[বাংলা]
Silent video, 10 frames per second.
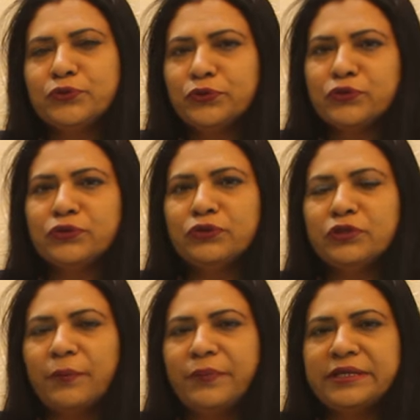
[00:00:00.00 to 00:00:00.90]
সুন্দর সুন্দর
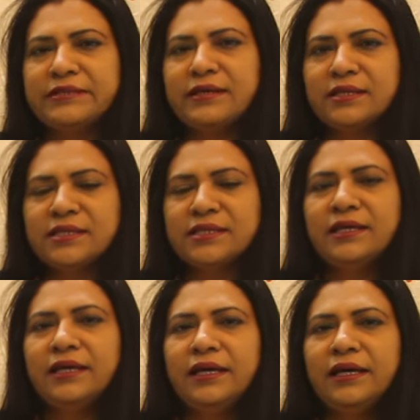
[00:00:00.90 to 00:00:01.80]
টপিকস আছে
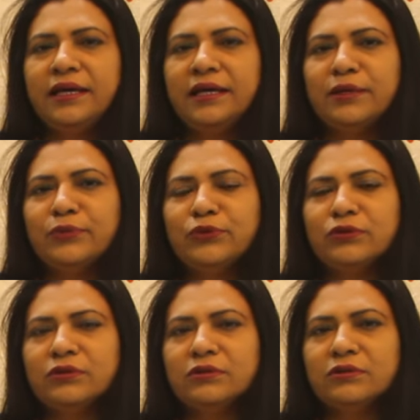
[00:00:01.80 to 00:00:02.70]
এবং
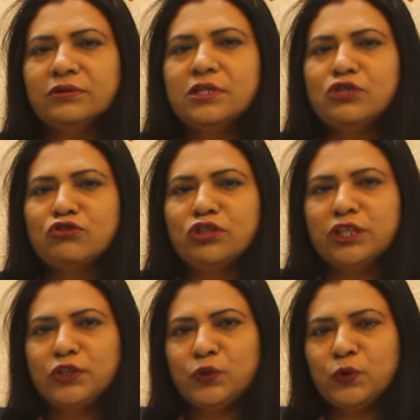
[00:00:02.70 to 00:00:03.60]
শিশুদের
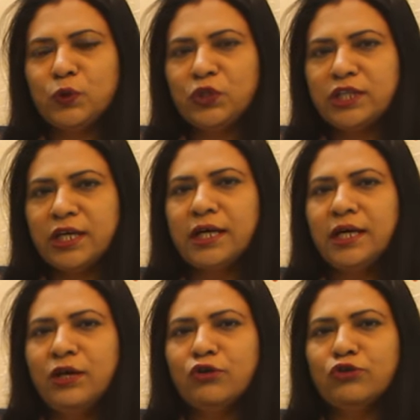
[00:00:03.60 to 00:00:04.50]
জন্য এটা
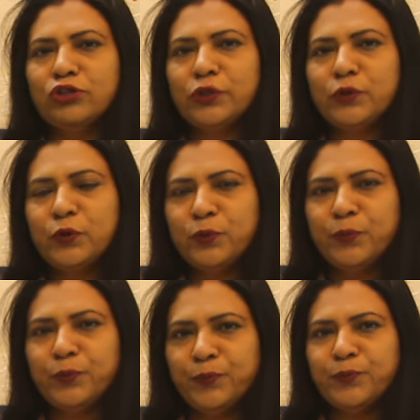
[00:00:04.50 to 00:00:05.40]
ওদের খুব
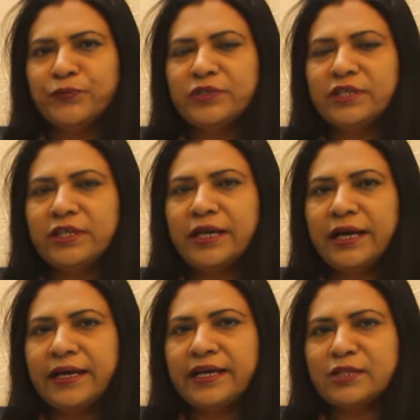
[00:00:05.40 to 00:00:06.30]

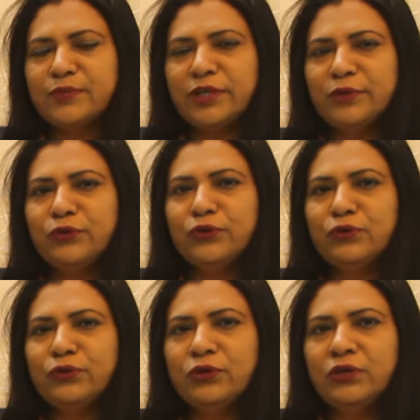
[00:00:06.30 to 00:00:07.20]
শিক্ষায় আসবে এই
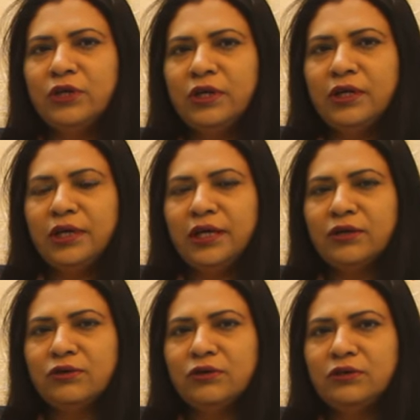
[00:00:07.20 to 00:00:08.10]
বইগুলো
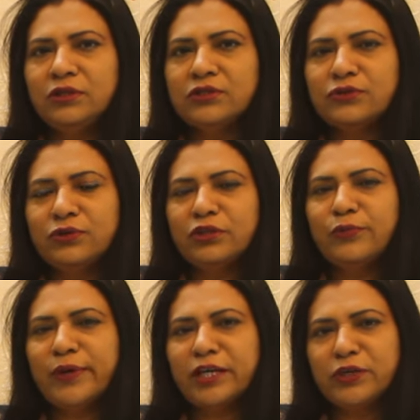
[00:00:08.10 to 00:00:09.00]
এগুলো স্কুলেও
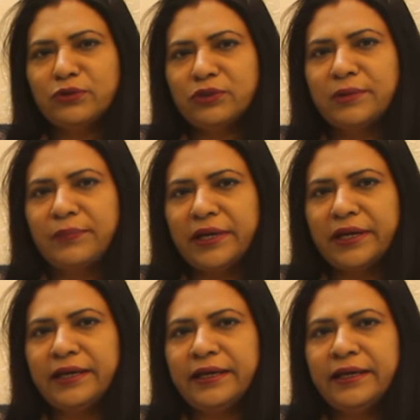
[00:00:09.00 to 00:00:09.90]
পাঠ্য হতে
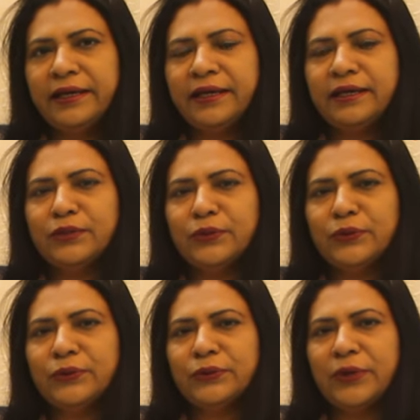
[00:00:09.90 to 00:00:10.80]
পারে তো
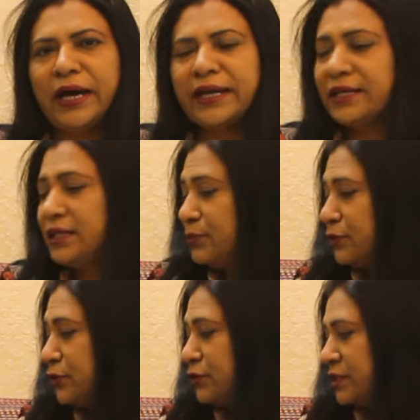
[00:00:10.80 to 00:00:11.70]
আরেকটি বই
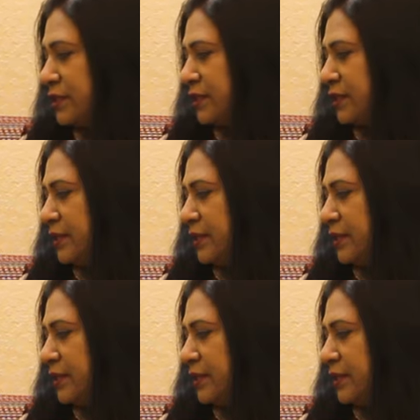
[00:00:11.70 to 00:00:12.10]
হচ্ছে